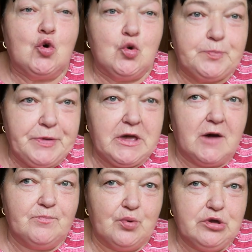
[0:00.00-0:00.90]
Купи
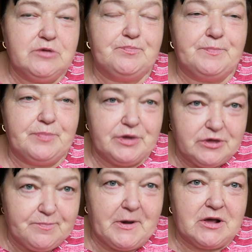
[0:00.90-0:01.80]
обои
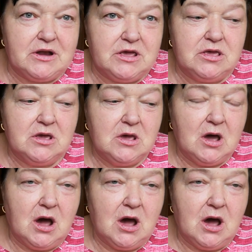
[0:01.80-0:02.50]
и поклей.